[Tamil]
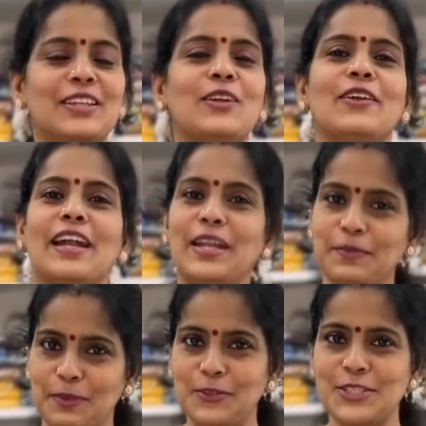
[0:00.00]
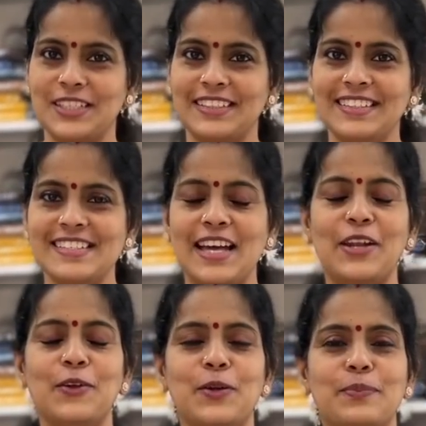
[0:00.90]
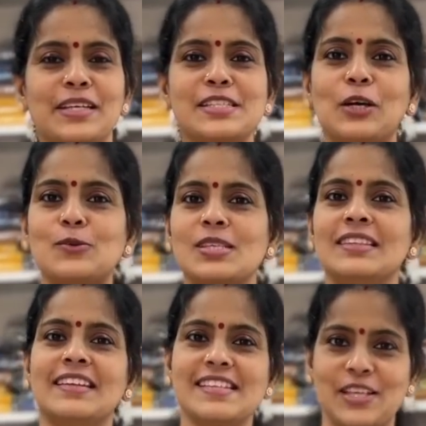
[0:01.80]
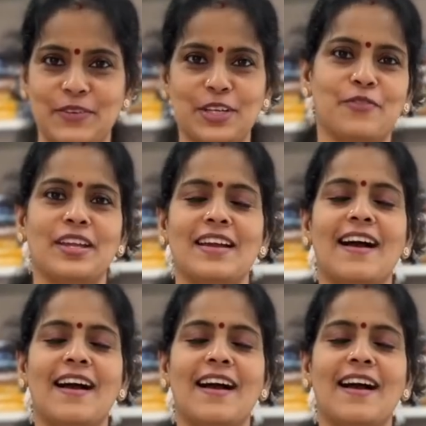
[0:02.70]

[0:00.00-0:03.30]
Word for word: இதுலயும் ரன்னிங் பிளவுஸ் இருக்கு சாரியோட பிரைஸ் தௌசண்ட் த்ரீ செவன்டி ஃபைவ்